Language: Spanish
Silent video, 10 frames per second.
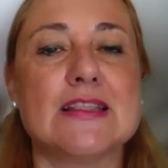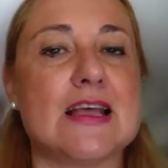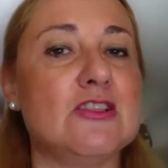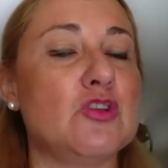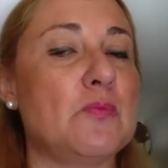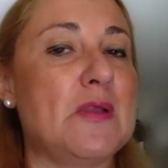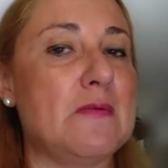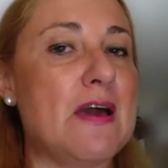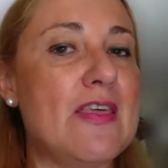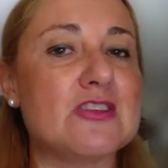tanto
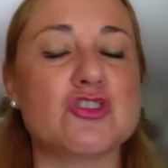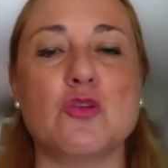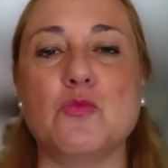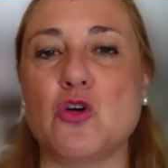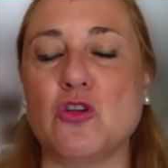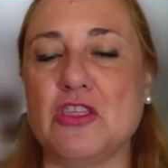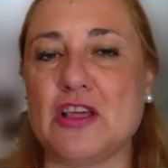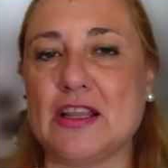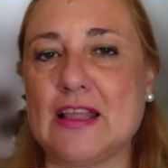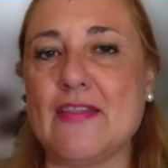privadas como
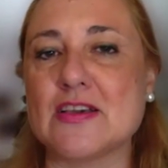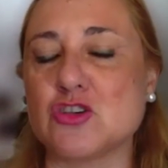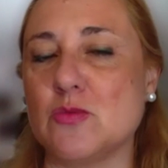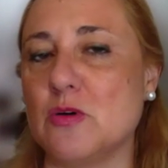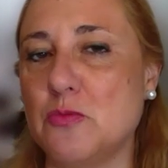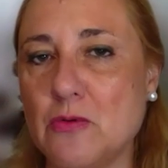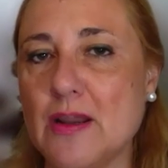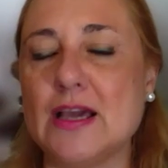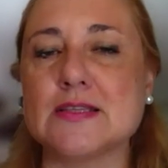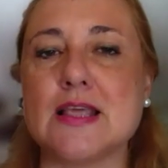concertadas como
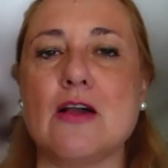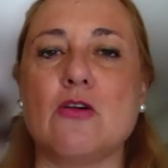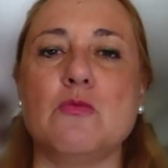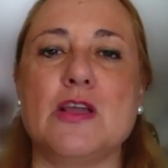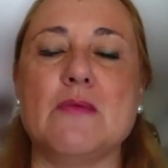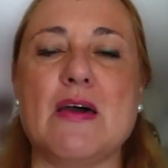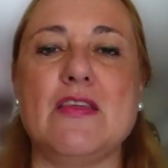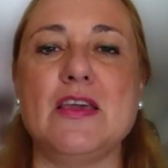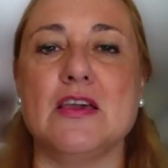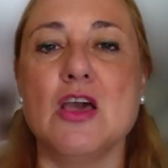públicas de la Comunidad de
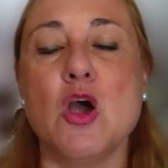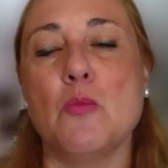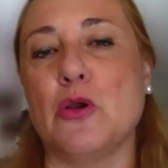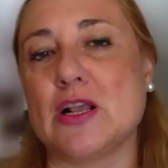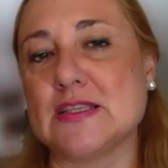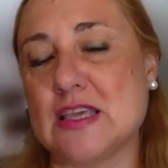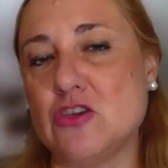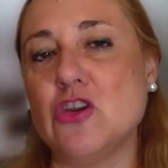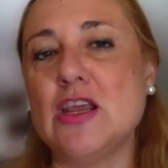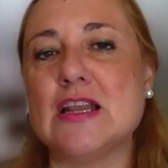Madrid, porque el
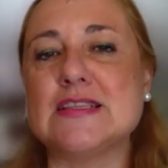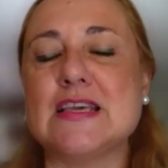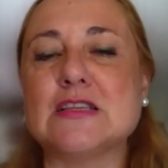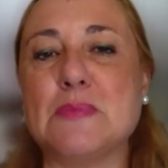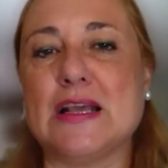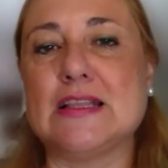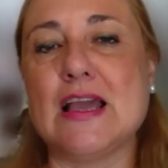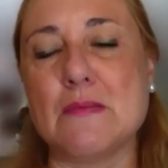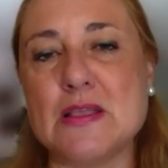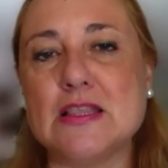señor Iglesias
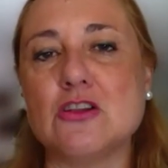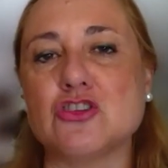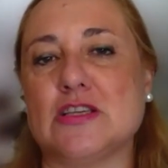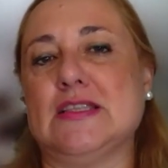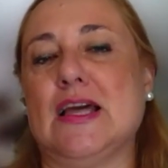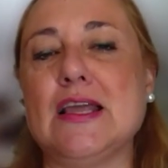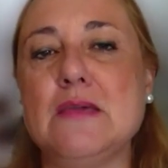prácticamente los está